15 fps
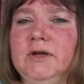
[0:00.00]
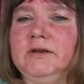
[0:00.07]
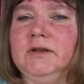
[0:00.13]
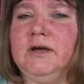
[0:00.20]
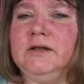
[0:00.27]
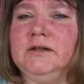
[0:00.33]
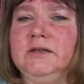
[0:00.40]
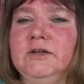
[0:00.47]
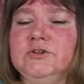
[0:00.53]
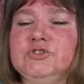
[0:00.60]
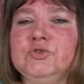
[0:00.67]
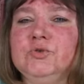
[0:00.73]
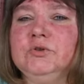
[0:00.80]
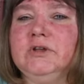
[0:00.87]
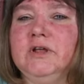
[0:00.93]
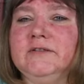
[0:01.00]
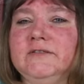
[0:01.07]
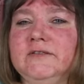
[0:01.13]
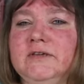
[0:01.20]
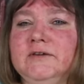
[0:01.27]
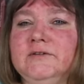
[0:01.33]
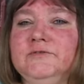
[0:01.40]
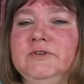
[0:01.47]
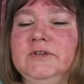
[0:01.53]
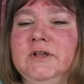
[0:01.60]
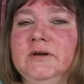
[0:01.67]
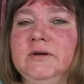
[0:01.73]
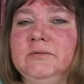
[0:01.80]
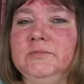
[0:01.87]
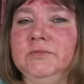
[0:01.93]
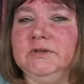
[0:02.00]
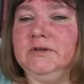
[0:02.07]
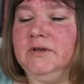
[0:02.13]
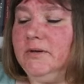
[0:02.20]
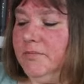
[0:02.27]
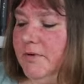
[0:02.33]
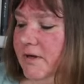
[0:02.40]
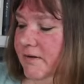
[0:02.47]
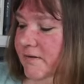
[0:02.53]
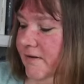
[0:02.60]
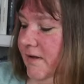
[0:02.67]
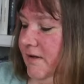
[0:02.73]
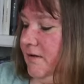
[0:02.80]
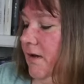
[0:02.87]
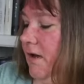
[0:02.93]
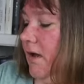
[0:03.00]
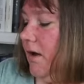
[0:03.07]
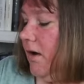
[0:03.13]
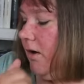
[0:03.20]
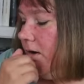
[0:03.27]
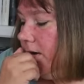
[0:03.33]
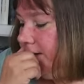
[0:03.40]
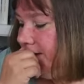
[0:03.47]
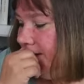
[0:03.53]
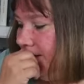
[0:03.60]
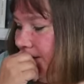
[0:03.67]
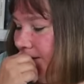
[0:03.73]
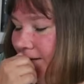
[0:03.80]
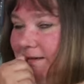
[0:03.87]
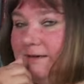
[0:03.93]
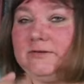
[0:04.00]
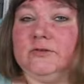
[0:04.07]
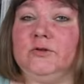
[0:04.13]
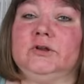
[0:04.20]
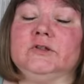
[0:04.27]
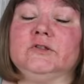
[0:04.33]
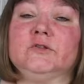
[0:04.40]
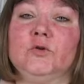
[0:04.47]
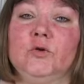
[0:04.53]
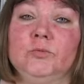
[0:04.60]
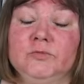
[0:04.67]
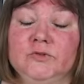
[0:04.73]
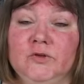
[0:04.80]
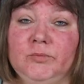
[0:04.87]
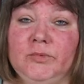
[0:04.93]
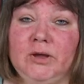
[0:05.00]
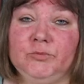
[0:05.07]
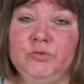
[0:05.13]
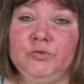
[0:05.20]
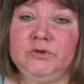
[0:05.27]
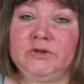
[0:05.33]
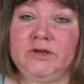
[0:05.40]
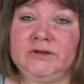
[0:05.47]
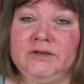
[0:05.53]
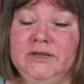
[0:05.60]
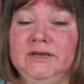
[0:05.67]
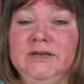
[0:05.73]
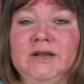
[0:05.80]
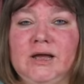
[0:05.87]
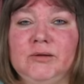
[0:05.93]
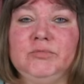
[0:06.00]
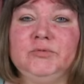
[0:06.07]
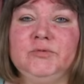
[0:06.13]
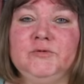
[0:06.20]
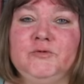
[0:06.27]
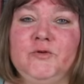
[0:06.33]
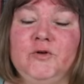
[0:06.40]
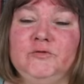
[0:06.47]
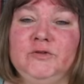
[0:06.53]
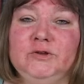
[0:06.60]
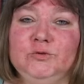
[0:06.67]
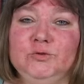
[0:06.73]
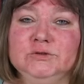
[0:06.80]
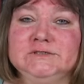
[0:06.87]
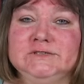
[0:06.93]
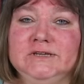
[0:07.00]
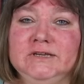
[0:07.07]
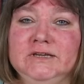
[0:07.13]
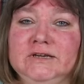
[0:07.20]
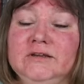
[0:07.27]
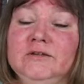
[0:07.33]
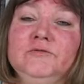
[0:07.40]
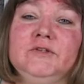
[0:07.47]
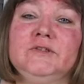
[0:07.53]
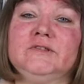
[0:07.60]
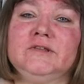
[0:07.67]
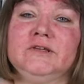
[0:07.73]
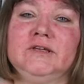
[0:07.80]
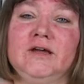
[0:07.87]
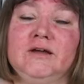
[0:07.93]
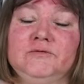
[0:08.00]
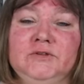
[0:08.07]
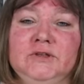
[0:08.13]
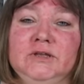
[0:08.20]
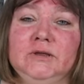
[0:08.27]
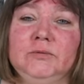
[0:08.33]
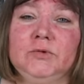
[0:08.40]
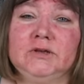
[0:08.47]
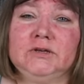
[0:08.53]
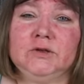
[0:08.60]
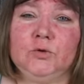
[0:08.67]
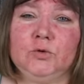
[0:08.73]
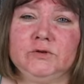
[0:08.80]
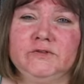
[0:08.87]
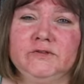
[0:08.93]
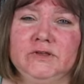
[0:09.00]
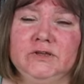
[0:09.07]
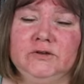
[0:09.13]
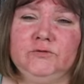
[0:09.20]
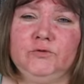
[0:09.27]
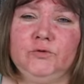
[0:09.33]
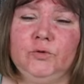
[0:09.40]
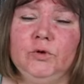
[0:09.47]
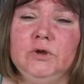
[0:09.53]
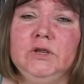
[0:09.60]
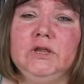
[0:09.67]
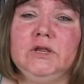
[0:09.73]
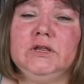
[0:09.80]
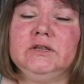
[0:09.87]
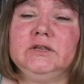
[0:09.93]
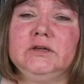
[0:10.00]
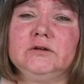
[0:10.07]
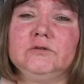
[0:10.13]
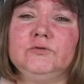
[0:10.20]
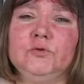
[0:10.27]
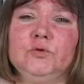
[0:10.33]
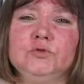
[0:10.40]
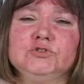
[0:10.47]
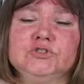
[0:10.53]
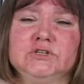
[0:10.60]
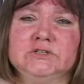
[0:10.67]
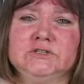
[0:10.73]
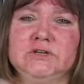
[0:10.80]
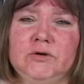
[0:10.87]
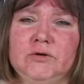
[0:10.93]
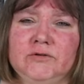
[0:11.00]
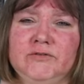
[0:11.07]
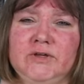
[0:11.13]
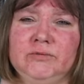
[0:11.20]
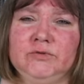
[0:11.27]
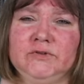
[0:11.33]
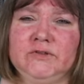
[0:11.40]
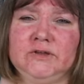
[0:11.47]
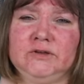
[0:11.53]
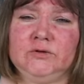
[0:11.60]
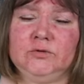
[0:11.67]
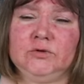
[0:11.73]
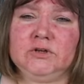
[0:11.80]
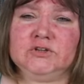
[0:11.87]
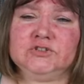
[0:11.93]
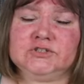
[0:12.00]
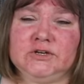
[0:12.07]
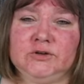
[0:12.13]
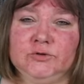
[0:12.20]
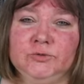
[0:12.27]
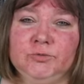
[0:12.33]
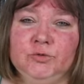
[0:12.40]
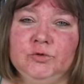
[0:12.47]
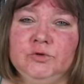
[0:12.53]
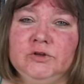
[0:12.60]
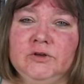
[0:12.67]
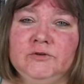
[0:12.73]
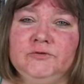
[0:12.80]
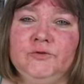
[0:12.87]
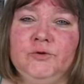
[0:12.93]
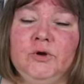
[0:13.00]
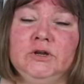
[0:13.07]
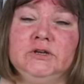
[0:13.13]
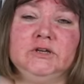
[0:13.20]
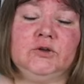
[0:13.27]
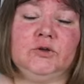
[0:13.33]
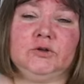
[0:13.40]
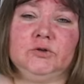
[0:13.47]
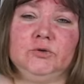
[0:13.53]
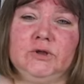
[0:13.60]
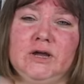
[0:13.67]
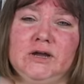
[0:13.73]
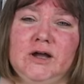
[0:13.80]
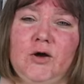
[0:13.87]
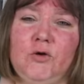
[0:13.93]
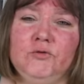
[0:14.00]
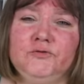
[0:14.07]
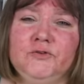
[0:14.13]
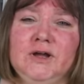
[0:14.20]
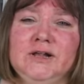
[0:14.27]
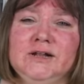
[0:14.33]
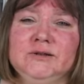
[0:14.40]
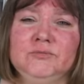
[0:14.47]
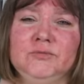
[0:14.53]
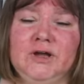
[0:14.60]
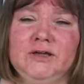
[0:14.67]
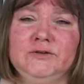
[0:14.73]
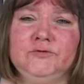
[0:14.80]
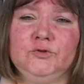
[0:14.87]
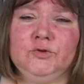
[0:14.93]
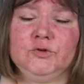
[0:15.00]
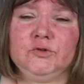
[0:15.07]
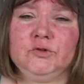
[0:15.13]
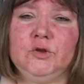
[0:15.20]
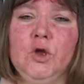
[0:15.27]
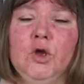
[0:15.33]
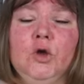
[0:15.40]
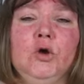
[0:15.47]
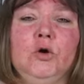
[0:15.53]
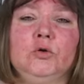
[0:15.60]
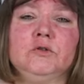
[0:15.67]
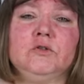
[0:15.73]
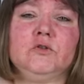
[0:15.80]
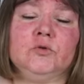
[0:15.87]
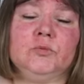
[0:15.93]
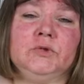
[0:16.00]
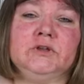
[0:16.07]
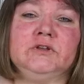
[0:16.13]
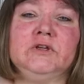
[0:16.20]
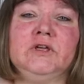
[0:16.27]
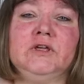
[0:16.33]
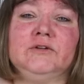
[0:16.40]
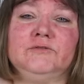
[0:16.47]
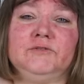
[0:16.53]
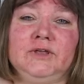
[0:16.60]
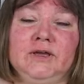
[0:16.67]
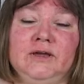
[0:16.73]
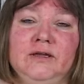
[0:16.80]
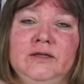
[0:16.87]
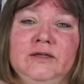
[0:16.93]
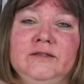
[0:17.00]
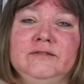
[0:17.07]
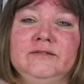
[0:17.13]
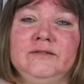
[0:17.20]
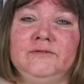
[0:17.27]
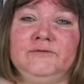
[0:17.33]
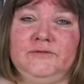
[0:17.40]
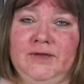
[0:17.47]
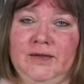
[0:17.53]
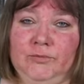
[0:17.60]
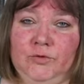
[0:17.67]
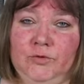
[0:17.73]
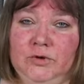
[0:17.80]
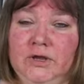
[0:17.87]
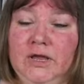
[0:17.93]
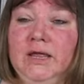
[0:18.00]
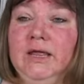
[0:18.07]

Kanal. Ja, schön, dass ihr wieder mit dabei seid. Heute soll es um Sommerbücher gehen, aber bevor wir loslegen, wisst ihr ja wie immer die kurze Info. Irgendwo steht Dauerwerbesendung, ich stelle euch Bücher vor, die könnten euer Kaufverhalten beeinflussen und somit wäre es Werbung.